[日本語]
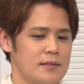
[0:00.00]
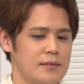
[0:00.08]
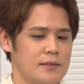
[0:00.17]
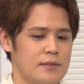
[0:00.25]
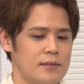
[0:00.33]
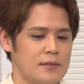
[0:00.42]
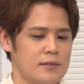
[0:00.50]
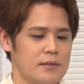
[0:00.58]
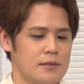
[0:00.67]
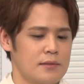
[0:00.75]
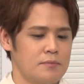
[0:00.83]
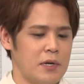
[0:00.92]

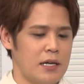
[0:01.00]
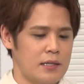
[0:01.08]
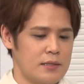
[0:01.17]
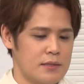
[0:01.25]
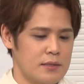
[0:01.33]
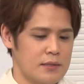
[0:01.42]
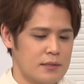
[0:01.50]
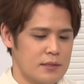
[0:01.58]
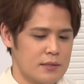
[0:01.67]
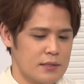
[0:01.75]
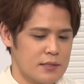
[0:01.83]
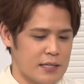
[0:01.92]
えー、まあ、
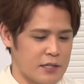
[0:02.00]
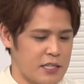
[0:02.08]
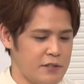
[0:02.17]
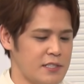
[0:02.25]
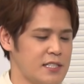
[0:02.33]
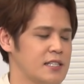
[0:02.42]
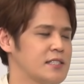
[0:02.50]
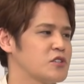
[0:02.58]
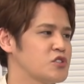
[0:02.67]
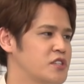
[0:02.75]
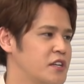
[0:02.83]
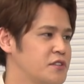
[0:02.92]
作品は制作
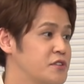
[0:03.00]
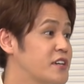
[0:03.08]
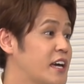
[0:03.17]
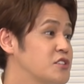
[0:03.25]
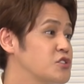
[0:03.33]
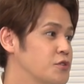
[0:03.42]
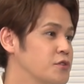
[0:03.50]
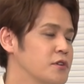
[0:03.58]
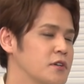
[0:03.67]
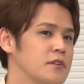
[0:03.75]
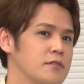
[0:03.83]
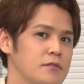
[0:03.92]
しているという現状
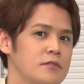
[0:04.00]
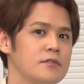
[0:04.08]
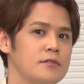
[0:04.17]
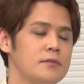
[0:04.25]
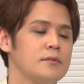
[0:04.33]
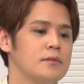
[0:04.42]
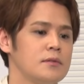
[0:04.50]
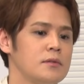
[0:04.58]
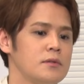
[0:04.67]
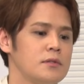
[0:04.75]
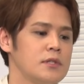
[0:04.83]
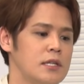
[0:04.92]
を
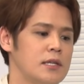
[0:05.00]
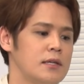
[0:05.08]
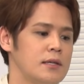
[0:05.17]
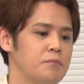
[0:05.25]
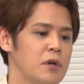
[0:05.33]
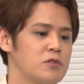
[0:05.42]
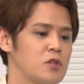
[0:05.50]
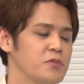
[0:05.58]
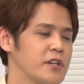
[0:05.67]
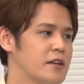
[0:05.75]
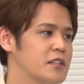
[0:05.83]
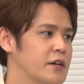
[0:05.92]
に目を背
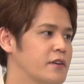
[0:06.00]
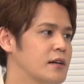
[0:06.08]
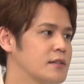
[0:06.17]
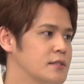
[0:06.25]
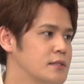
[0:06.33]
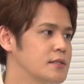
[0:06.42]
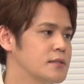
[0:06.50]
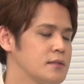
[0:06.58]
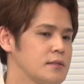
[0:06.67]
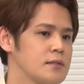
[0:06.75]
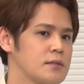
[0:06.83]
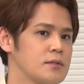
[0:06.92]
けるんではなく
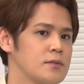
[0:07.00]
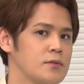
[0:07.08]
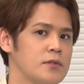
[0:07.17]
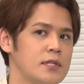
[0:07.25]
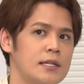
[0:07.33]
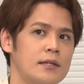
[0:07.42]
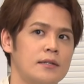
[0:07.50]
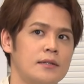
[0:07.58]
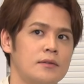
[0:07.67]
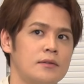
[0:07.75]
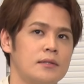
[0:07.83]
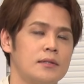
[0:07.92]
そこに
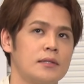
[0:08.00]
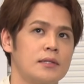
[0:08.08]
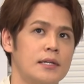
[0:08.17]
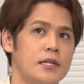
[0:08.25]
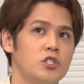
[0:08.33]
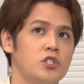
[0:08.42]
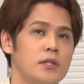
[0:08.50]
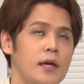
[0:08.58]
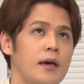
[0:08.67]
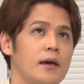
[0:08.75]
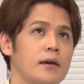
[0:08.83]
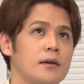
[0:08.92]
対し
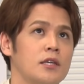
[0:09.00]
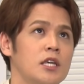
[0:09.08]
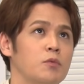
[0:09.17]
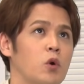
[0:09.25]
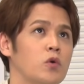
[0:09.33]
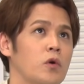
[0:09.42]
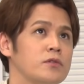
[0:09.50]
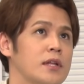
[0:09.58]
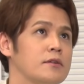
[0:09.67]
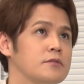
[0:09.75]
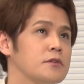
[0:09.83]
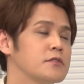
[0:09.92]
て希望を歌う
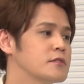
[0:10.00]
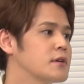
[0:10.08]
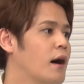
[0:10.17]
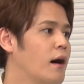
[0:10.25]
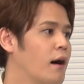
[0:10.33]
というか。